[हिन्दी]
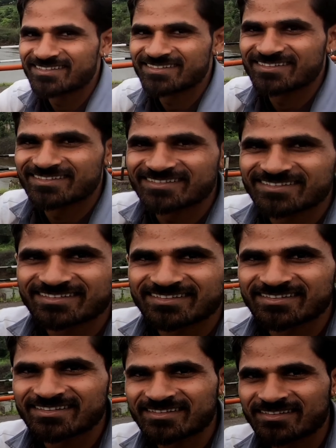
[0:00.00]
ये डैम कब
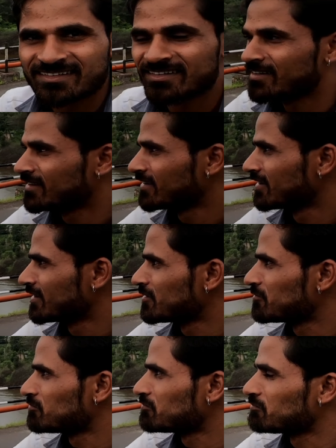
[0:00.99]
का है मतलब कितने साल हो गए
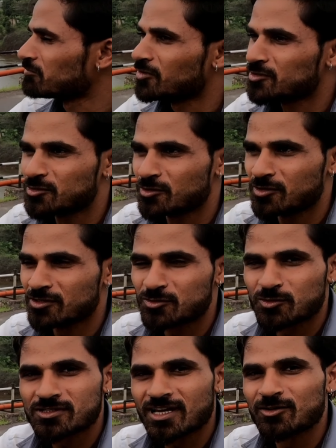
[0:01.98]
डैम को
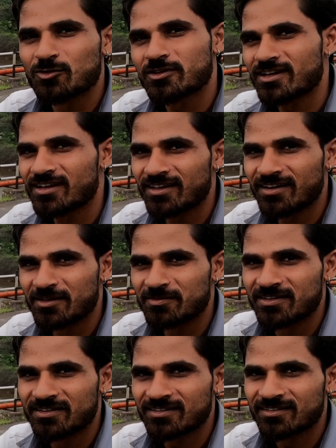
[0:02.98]
सौ साल हो गए
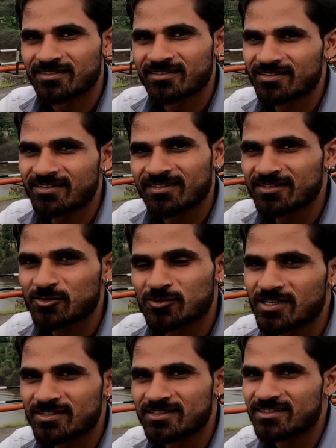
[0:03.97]
सौ साल से ज़्यादा है
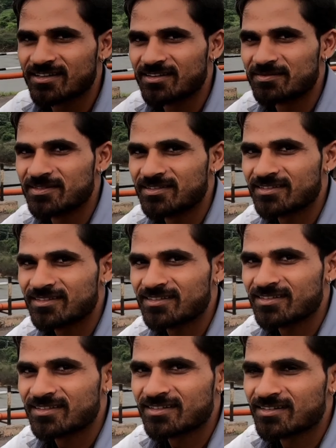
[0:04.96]
ओके और यहाँ से
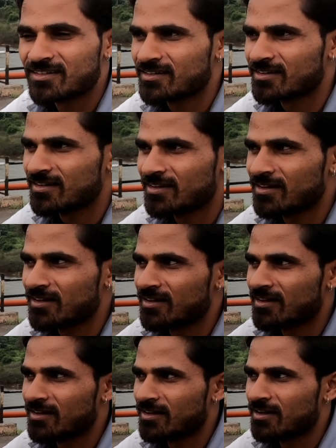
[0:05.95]
वरन घाट पहुँचने में कितना टाइम
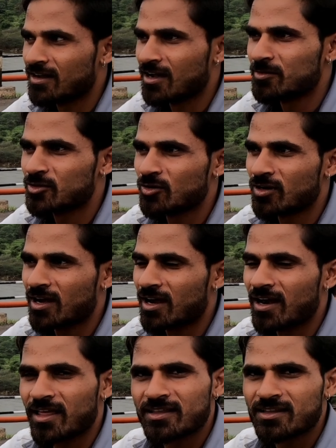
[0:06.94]
लगता है अभी तो
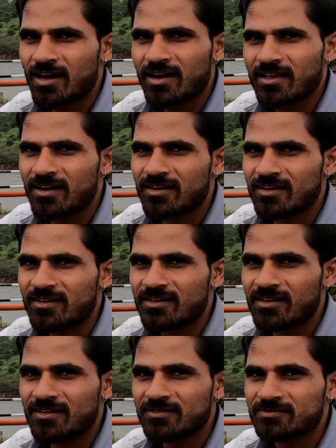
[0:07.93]
आढ़ाई आढ़ाई घंटा
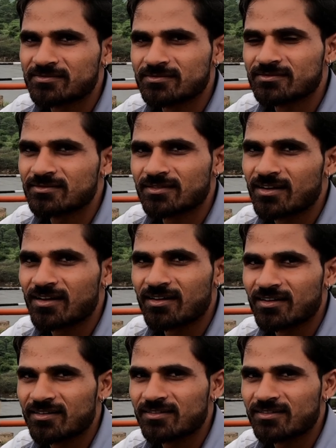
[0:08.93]
लगेगा अढ़ाई घंटा लगेगा